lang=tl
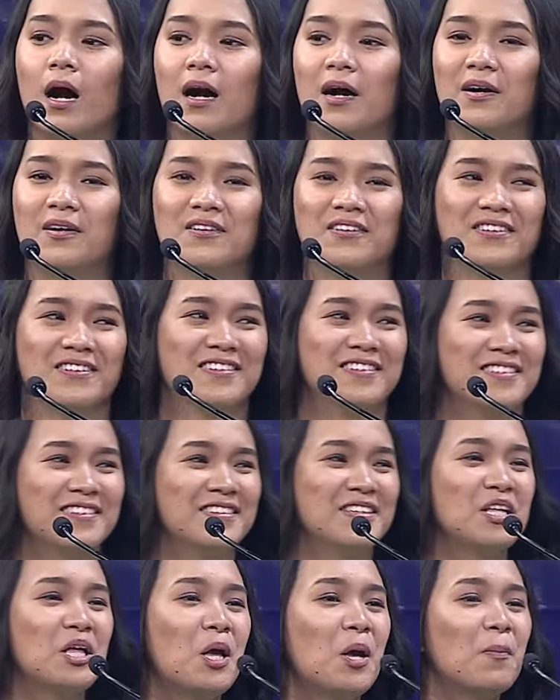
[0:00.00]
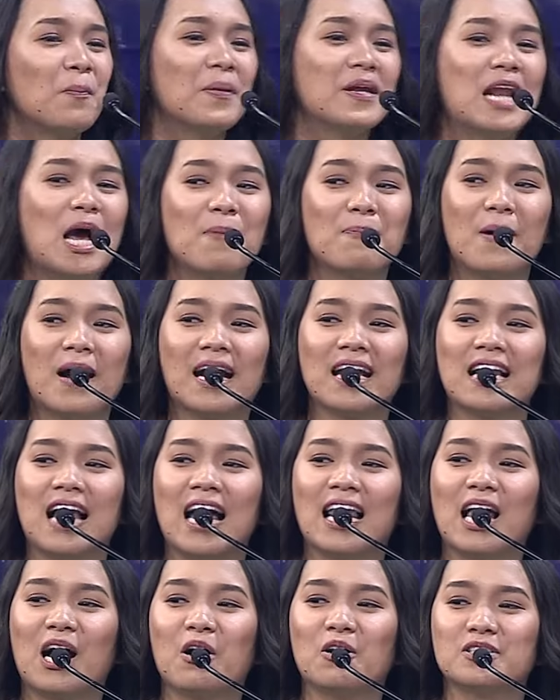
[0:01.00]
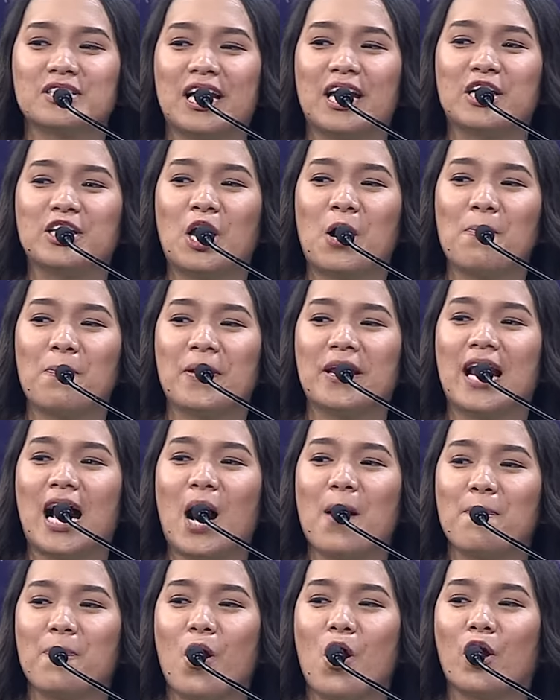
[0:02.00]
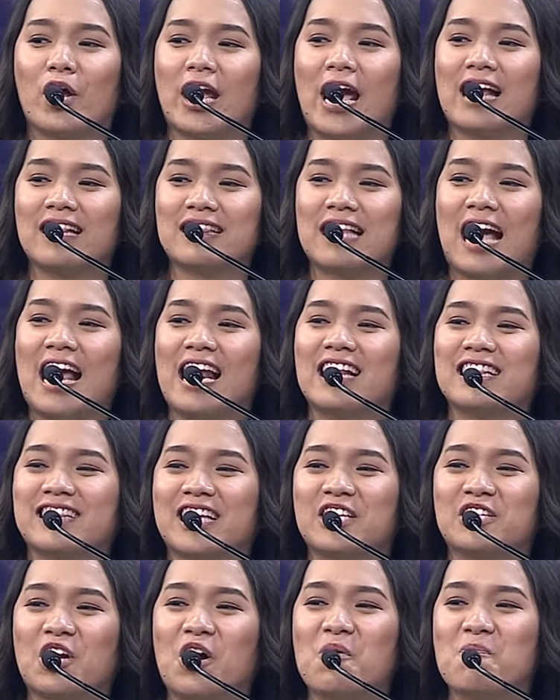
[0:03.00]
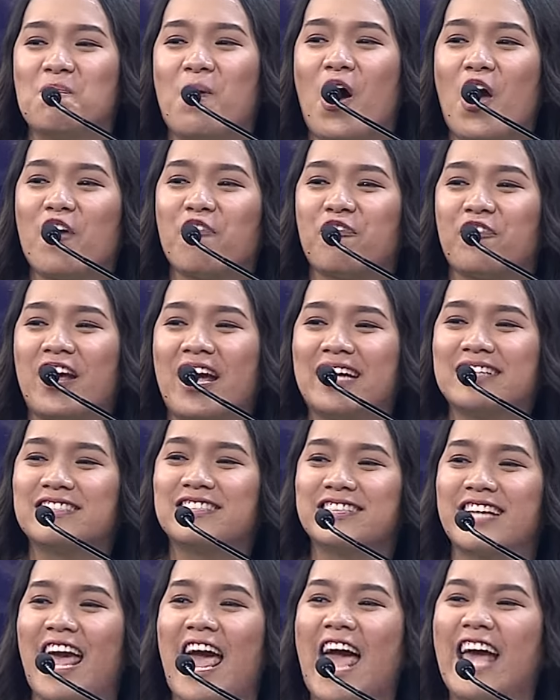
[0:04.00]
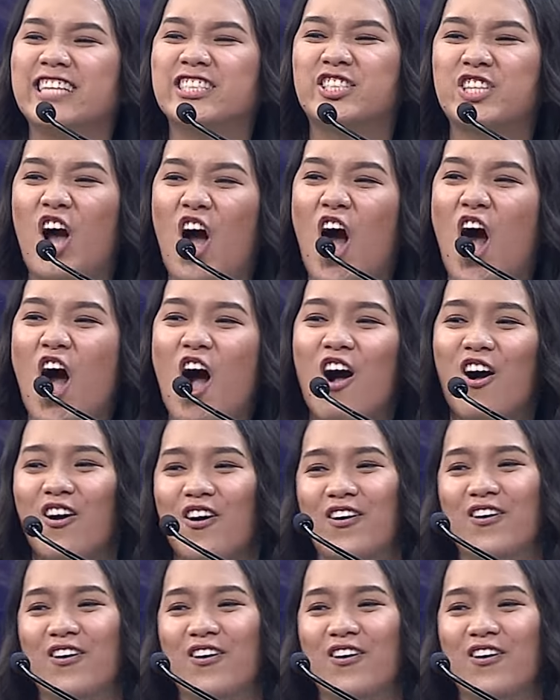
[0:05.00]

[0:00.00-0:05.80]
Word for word: Nge. Pinapakilala ko sa inyo ang pinaka-pogi at talented kong boyfriend, si Enchong!